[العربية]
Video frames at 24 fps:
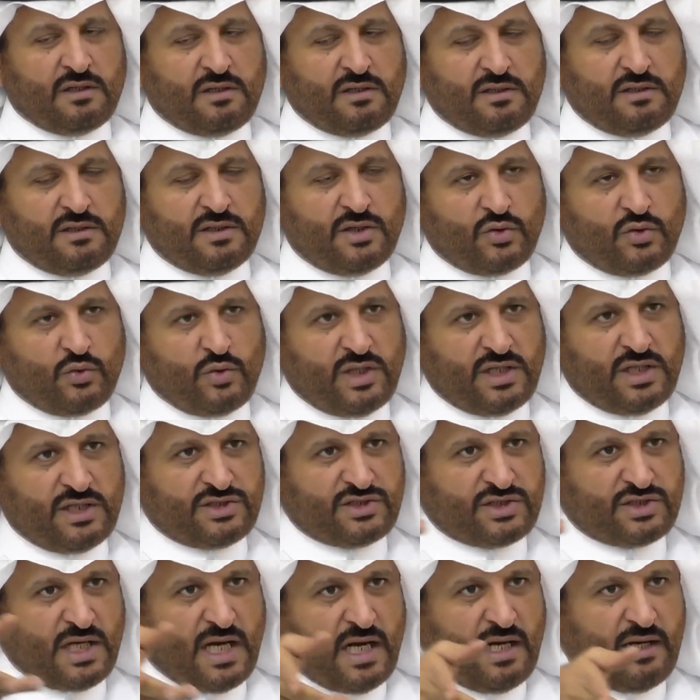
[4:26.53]
يرويه
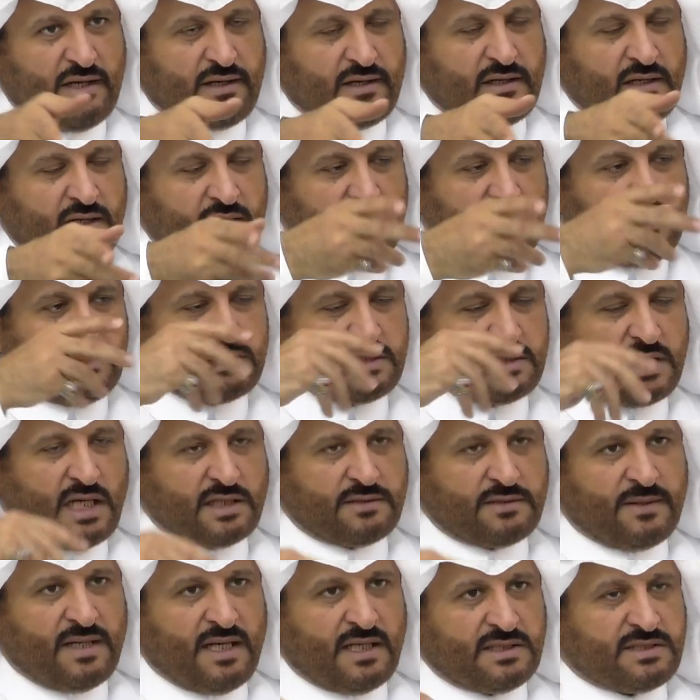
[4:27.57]
الشاعر سعد
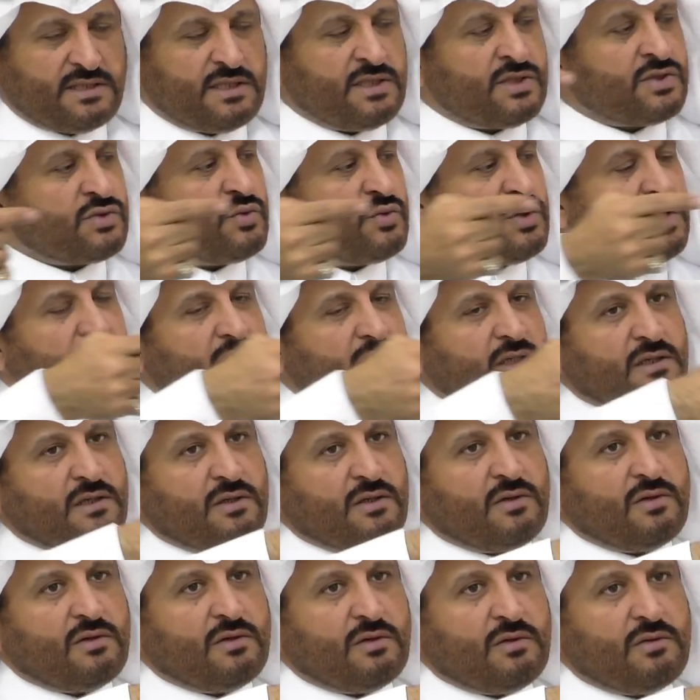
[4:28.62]
بن عزيز
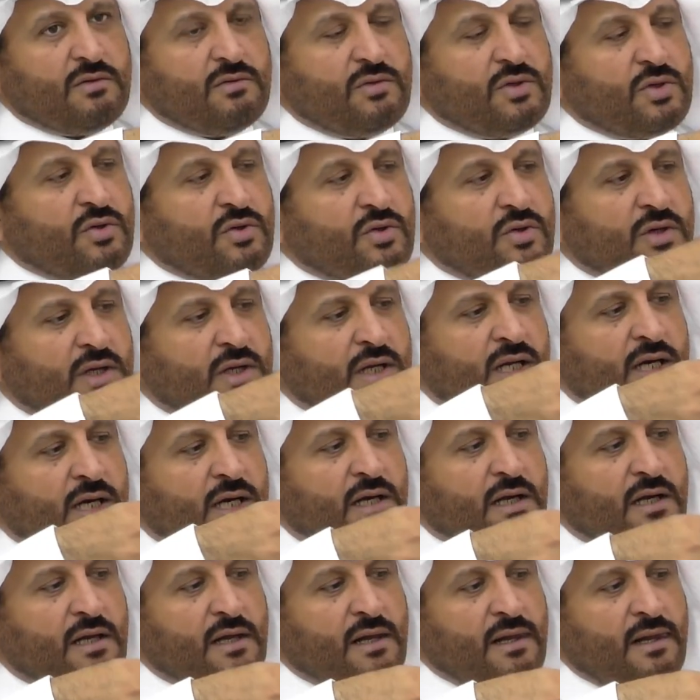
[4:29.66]
ويقول
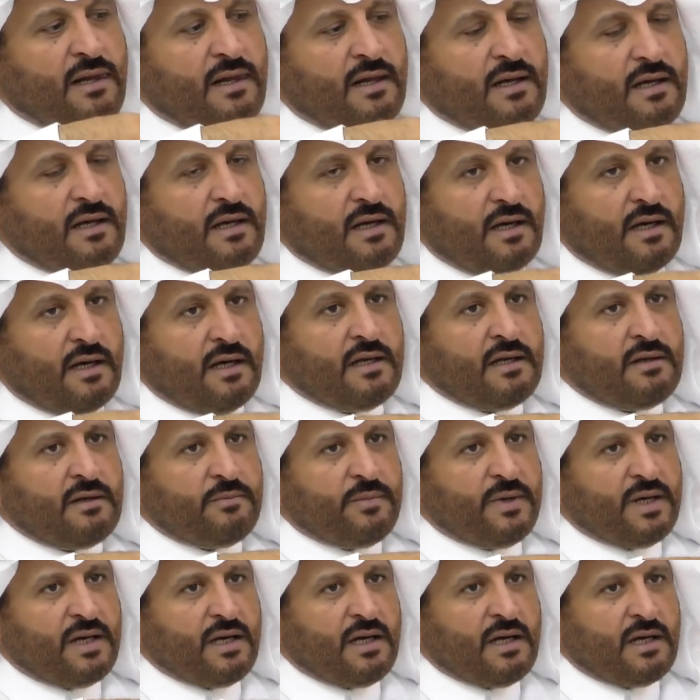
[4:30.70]

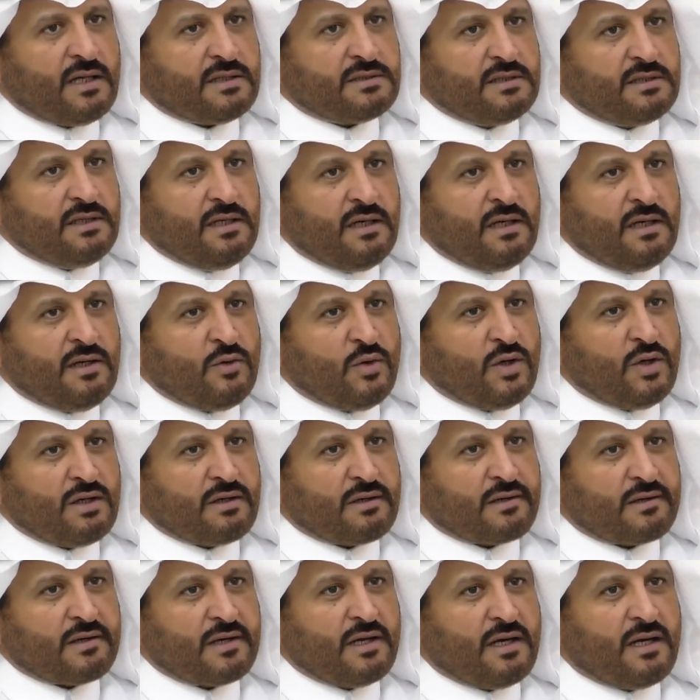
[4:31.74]
البادع
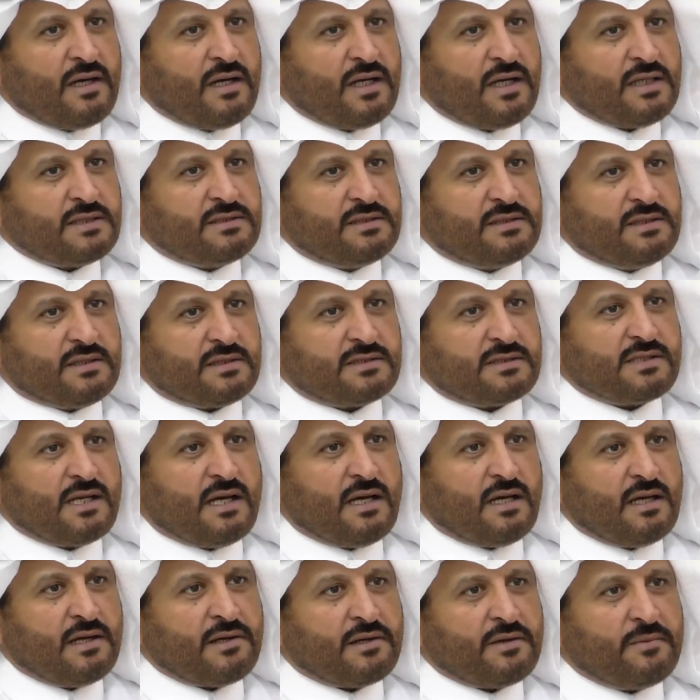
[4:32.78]
والراد
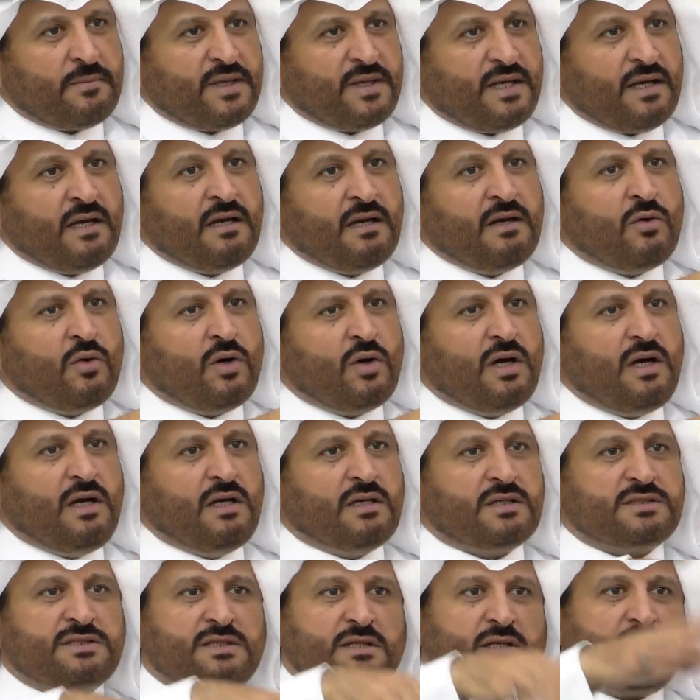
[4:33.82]
صار مياه
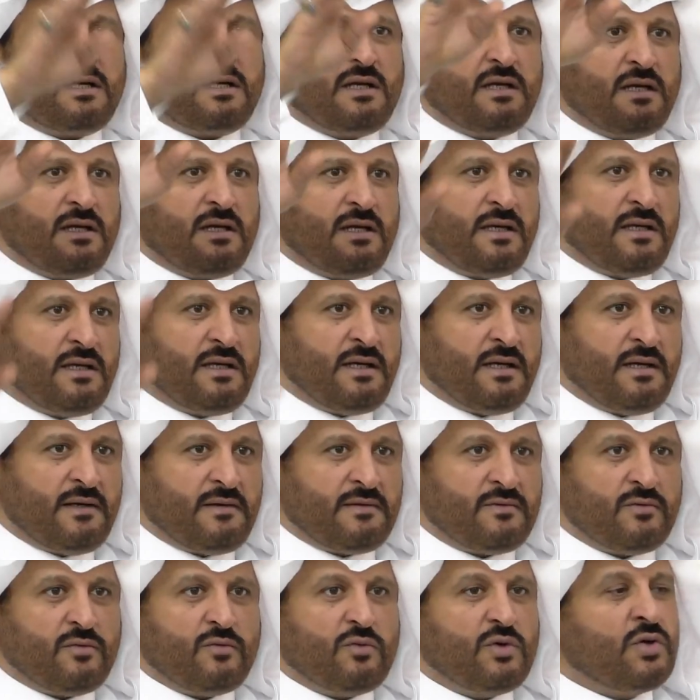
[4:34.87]
وعشرين
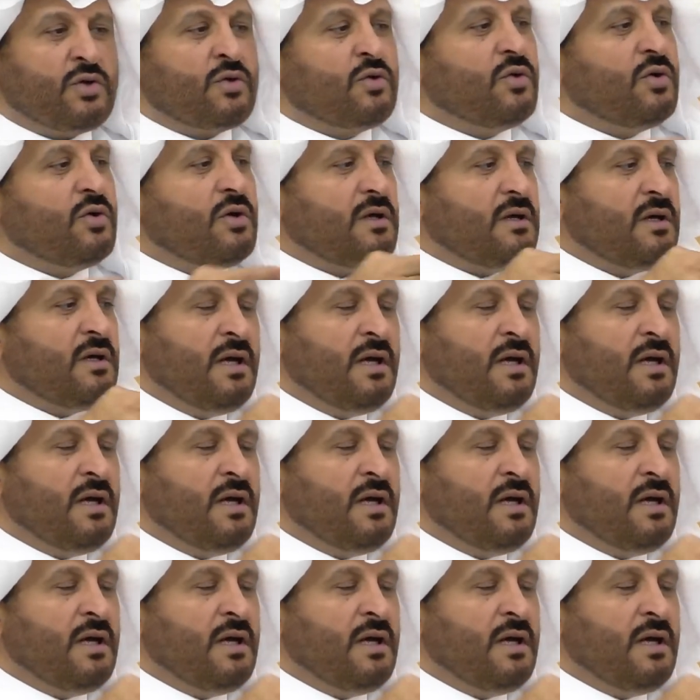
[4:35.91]
ويقول